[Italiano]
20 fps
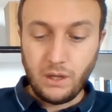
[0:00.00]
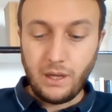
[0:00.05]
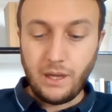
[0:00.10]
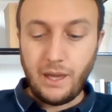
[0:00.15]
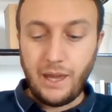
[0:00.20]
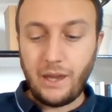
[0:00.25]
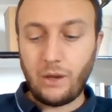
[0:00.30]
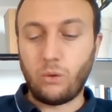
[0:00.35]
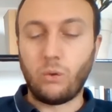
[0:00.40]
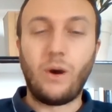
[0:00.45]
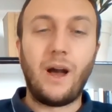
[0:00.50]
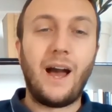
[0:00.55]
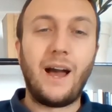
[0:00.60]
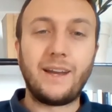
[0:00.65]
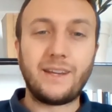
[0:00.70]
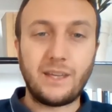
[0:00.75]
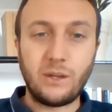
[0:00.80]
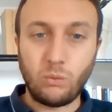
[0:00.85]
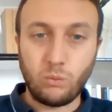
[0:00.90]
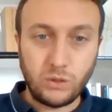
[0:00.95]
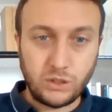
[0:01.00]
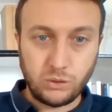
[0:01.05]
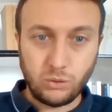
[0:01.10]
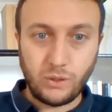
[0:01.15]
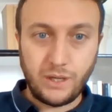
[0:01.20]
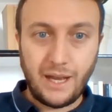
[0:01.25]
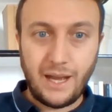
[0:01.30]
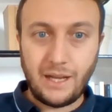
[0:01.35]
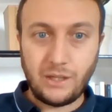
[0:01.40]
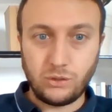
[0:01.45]
Ecco, anche in questo
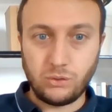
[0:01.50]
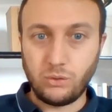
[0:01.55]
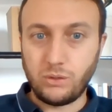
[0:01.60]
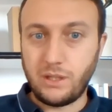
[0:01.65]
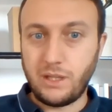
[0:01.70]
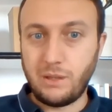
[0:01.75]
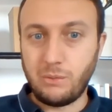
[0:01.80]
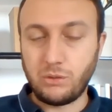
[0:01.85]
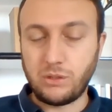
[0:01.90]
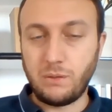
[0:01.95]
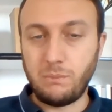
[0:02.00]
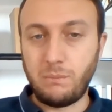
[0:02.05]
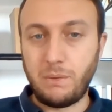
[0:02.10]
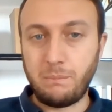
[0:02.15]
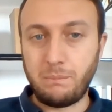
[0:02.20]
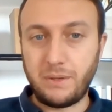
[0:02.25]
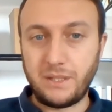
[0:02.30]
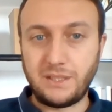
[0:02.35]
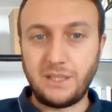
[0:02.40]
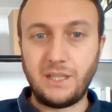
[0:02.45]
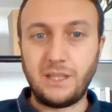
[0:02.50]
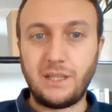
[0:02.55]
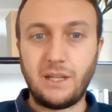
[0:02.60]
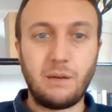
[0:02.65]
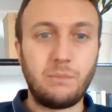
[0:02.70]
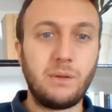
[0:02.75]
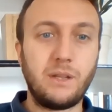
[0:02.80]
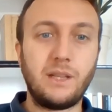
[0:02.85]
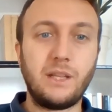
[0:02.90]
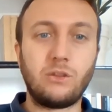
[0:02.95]
caso, teniamo sempre in presente,
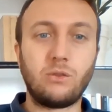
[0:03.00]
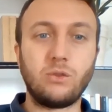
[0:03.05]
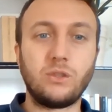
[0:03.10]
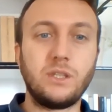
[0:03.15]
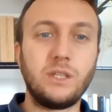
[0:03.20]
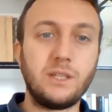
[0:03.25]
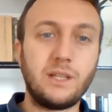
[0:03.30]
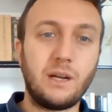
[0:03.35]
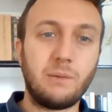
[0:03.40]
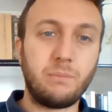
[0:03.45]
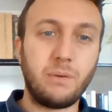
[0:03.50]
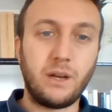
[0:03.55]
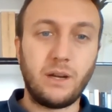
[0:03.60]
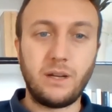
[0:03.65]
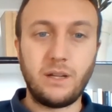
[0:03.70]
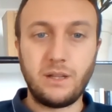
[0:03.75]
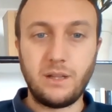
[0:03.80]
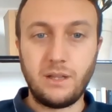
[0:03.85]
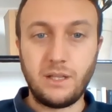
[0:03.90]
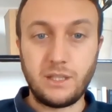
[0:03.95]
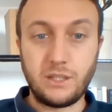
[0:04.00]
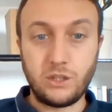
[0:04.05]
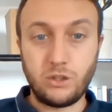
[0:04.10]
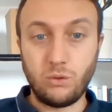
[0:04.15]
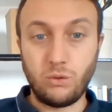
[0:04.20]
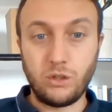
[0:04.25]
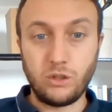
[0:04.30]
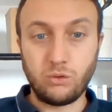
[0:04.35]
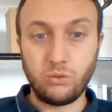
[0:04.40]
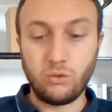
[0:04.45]
l'abbiamo detto sin dalla prima
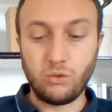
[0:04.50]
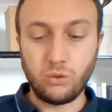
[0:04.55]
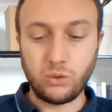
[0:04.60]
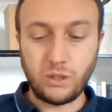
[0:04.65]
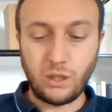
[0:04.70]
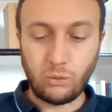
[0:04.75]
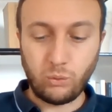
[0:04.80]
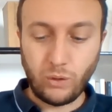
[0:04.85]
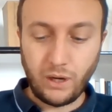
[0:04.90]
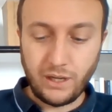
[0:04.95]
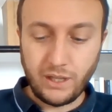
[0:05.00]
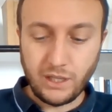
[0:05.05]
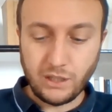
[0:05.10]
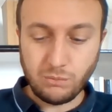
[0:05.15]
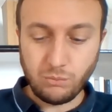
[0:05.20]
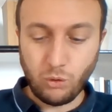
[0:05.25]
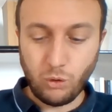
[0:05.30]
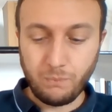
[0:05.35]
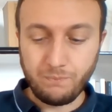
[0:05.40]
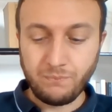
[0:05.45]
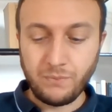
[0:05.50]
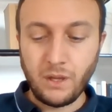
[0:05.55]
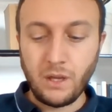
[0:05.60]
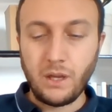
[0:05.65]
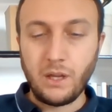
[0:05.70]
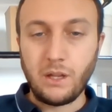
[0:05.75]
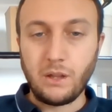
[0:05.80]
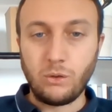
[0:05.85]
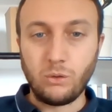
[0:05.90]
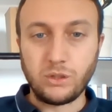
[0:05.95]
lezione sul giusnaturalismo,
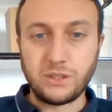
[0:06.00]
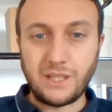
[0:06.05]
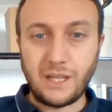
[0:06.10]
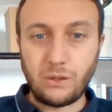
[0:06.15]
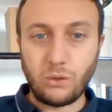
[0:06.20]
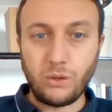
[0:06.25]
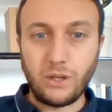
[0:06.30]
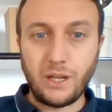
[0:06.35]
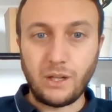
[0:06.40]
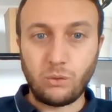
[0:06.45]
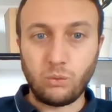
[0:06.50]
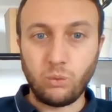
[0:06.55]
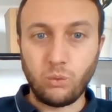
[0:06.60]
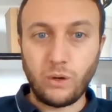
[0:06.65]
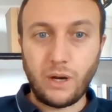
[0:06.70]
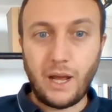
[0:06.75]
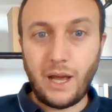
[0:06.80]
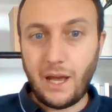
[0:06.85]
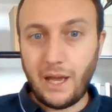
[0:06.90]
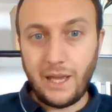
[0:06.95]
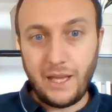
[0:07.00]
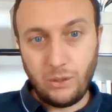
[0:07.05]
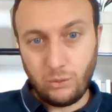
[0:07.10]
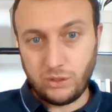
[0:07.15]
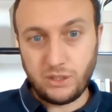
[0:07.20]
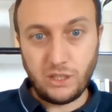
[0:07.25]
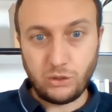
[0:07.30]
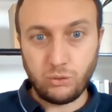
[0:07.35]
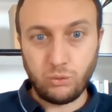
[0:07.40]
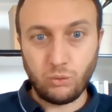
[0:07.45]
lo stato di natura, e lo
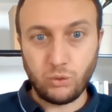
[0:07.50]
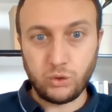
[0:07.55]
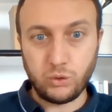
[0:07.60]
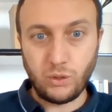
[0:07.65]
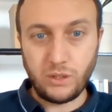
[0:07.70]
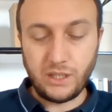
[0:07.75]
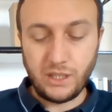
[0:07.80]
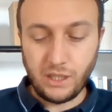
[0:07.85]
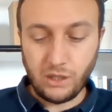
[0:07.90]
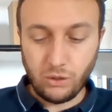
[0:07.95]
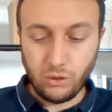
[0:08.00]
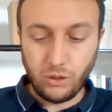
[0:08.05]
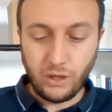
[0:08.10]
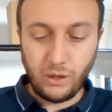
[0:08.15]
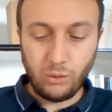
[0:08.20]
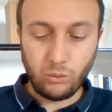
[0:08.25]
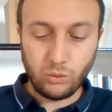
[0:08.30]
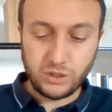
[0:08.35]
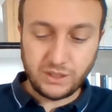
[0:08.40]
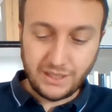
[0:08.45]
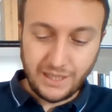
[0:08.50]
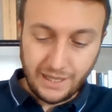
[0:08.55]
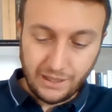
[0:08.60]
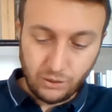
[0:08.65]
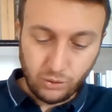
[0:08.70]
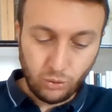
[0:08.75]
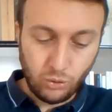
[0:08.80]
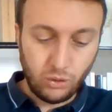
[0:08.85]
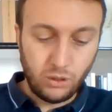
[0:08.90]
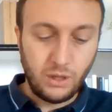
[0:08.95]
stesso Russo a dirlo, è uno
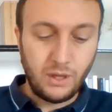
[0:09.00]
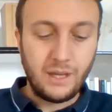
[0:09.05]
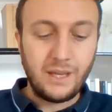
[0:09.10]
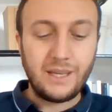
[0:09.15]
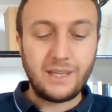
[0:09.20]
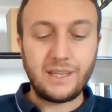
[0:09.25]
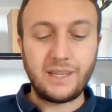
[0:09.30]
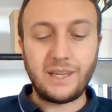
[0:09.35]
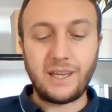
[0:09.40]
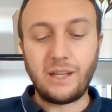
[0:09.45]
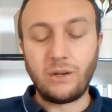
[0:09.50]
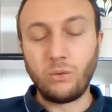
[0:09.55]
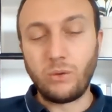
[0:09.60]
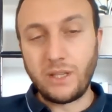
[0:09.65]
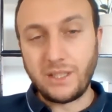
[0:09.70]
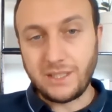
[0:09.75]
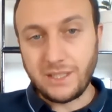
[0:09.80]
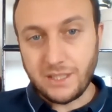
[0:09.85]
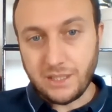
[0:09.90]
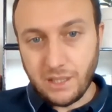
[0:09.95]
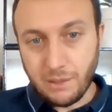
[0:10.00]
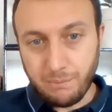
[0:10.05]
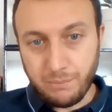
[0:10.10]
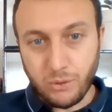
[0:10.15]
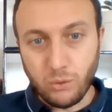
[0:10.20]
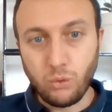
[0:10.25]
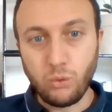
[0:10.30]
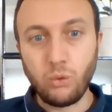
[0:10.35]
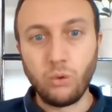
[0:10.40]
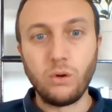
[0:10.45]
stato che non esiste
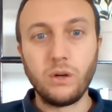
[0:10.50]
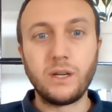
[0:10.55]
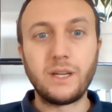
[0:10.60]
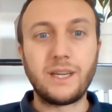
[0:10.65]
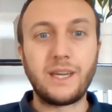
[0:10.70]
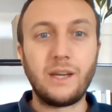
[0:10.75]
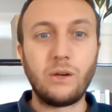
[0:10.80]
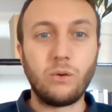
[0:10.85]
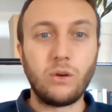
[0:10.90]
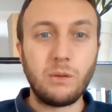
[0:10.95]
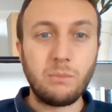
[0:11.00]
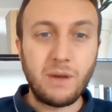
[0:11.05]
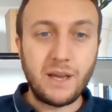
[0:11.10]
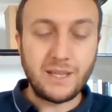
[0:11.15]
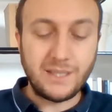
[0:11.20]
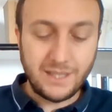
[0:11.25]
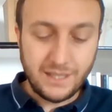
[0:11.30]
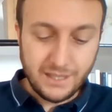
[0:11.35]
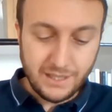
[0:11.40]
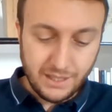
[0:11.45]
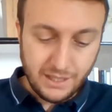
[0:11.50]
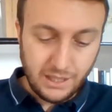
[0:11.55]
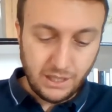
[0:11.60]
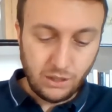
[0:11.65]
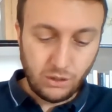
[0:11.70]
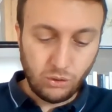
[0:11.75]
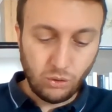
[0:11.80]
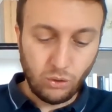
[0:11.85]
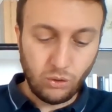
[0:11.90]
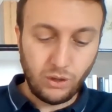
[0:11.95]
più, che non è mai
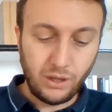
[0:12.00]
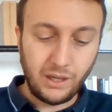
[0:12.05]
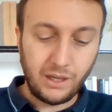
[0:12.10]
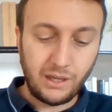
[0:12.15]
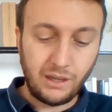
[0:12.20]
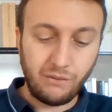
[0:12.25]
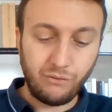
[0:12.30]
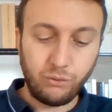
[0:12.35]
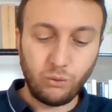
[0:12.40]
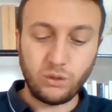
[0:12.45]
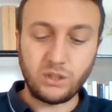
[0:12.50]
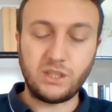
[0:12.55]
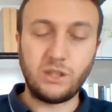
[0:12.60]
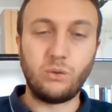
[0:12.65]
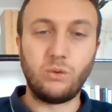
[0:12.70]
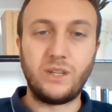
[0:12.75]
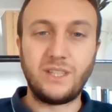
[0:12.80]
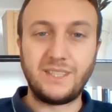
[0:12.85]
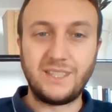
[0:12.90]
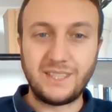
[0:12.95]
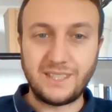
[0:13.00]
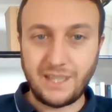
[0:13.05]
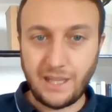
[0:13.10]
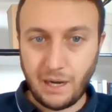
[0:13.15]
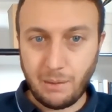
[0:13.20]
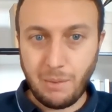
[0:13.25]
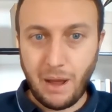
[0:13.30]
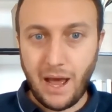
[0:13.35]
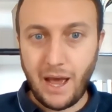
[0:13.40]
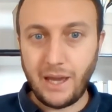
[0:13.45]
esistito e che forse non
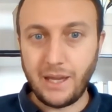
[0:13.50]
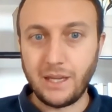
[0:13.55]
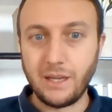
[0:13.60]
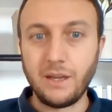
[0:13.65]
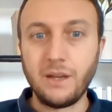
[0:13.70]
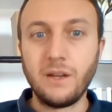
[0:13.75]
esisterà mai.